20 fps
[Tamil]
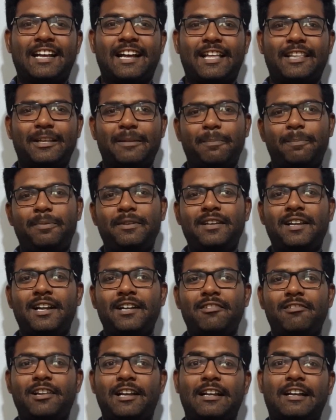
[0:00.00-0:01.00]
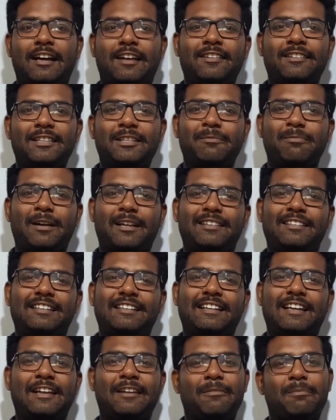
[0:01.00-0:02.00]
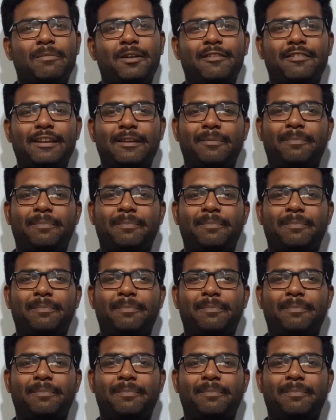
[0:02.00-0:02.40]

அதுக்கு பின்னாடி உள்ள கருத்து பார்த்தீங்கன்னா ரொம்பவே